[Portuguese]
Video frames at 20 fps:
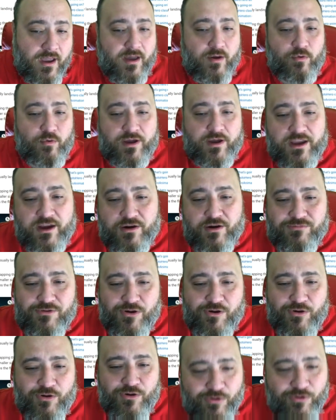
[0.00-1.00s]
É um
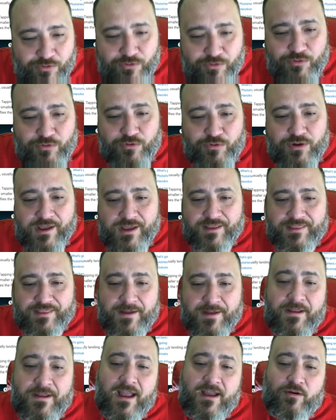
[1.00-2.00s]
Hero,
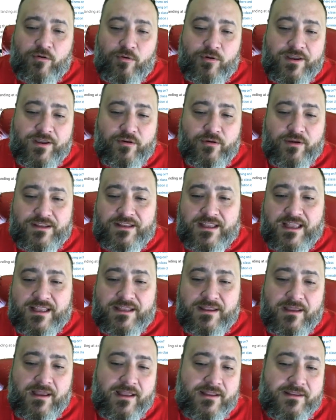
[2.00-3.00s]
né? O Hero
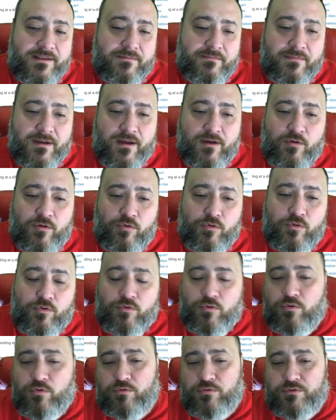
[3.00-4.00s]
anima
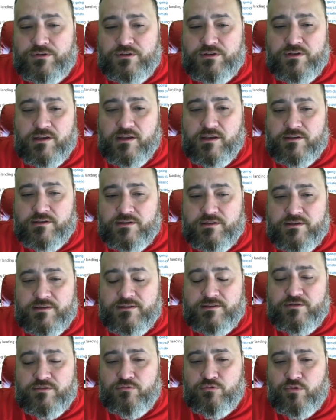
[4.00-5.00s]
o, de, de,
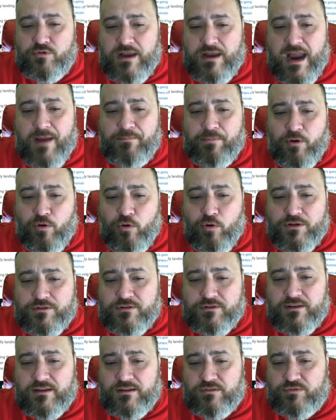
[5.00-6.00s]
de um lugar para o
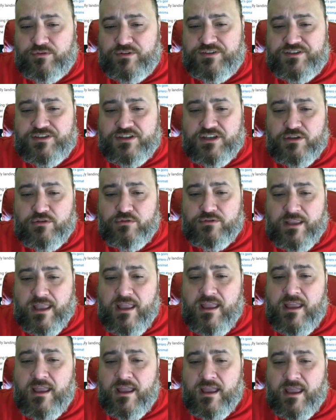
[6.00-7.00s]
outro, é o destino,
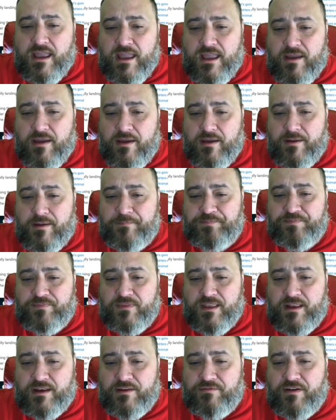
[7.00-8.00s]
né? É,
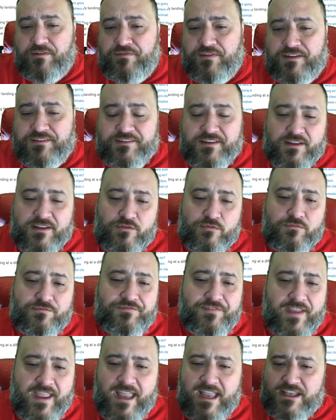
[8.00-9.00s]
ele vai fazendo um
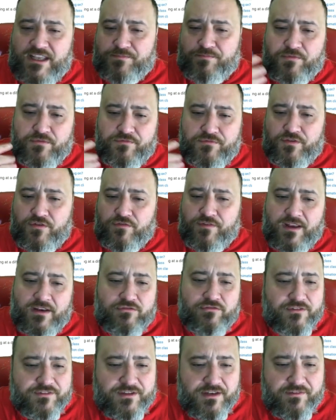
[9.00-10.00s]
fade para o view,
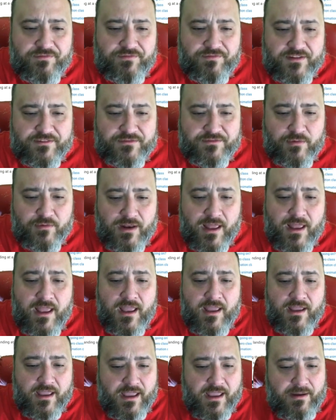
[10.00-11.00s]
várias coisas ele faz. Vamos lá.
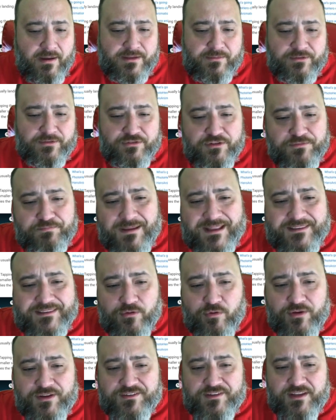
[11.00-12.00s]
É, animações
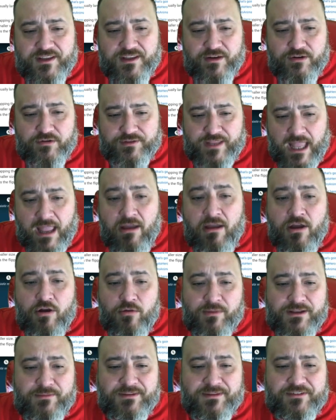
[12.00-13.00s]
padrões em Hero, tá?
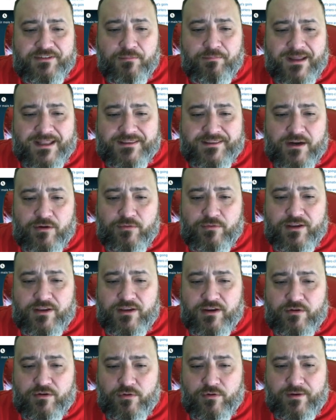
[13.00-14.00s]
Uma animação padrão em
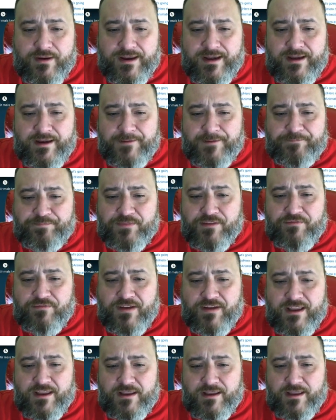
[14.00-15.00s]
Hero, ele
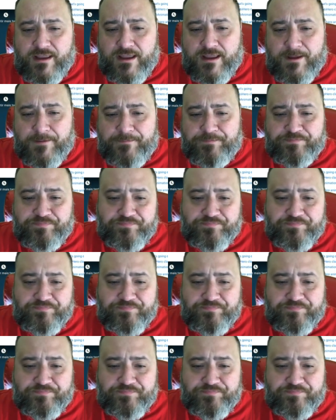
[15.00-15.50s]
vai... É,